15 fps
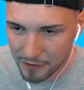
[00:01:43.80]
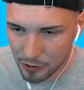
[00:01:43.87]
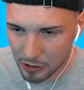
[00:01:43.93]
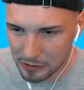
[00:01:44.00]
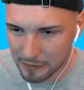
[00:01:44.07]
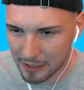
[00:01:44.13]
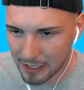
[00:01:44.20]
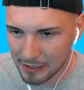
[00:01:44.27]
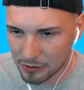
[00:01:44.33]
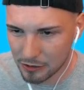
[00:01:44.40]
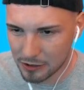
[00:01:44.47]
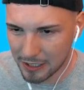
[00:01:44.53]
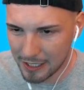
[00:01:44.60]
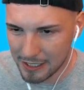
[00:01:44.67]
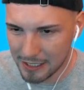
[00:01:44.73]
Ich kurz mal ganz
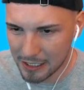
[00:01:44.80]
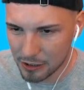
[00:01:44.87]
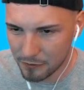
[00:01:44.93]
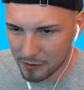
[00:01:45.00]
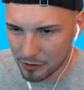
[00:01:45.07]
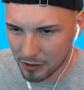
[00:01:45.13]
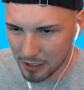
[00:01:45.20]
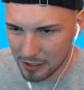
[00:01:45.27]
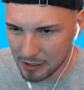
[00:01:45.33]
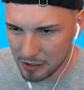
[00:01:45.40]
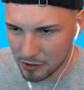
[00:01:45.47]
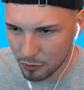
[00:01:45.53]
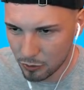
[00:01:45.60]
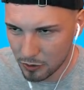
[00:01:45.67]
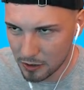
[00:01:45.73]
kurz, kann ich jetzt irgendwie so ein
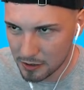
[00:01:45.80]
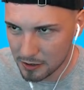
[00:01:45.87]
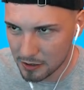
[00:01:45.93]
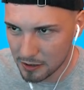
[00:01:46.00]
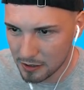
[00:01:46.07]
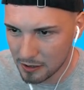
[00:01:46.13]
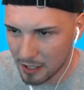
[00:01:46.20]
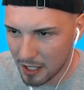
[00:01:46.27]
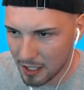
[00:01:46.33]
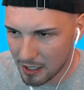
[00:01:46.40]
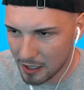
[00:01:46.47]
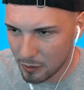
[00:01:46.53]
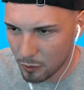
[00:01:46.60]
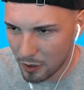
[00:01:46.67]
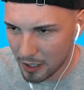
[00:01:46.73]
richtig cooles äh,
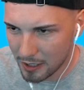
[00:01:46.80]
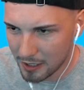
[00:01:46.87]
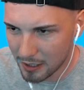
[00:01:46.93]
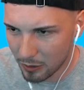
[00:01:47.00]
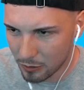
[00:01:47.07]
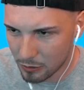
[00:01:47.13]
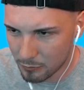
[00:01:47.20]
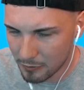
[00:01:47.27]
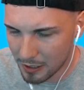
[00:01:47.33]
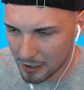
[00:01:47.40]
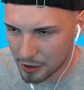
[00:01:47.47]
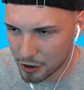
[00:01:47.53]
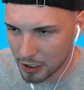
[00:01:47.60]
Hagi-Wagi-Auto malen?